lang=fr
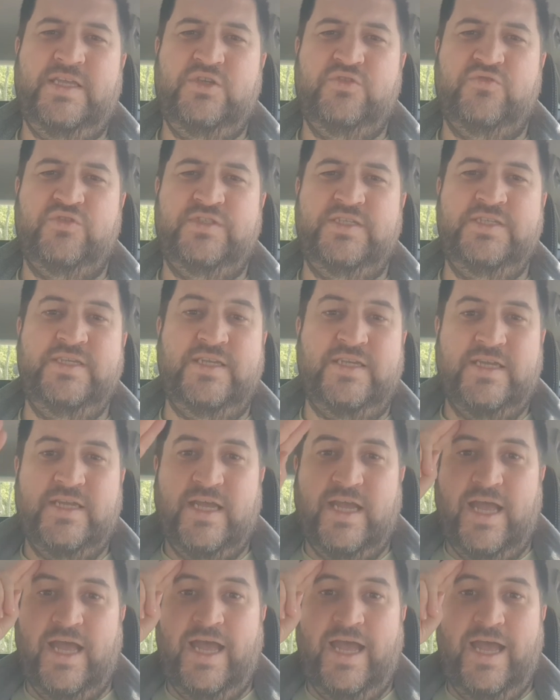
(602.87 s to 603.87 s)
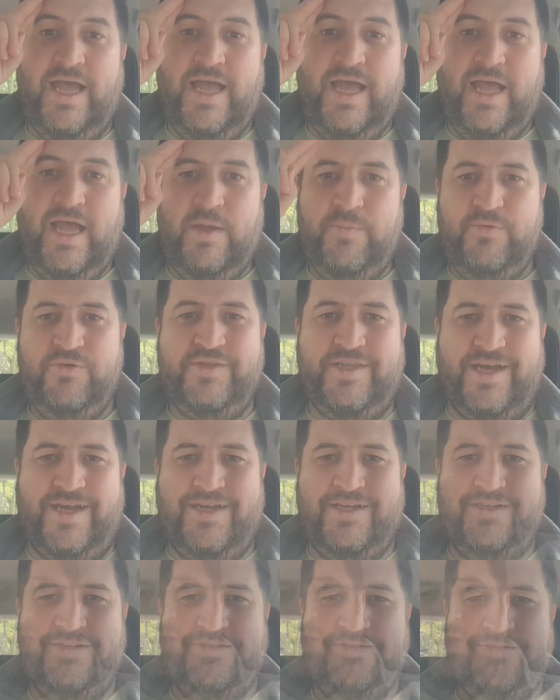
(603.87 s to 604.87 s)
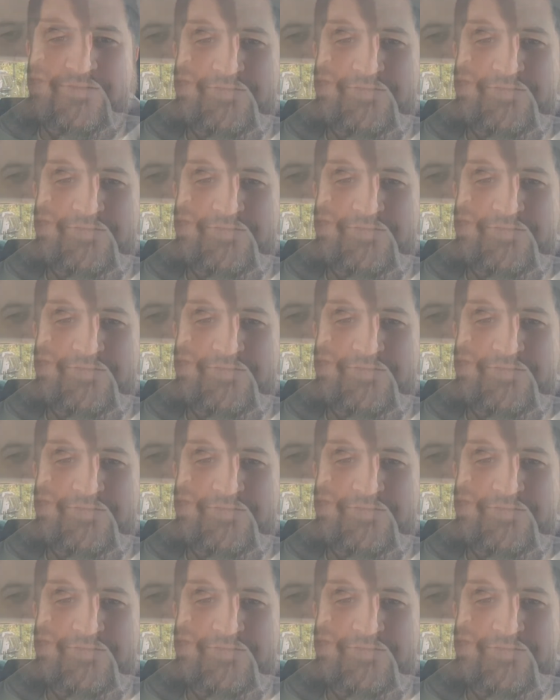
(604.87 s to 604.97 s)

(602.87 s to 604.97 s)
et je vous dis à plus tard.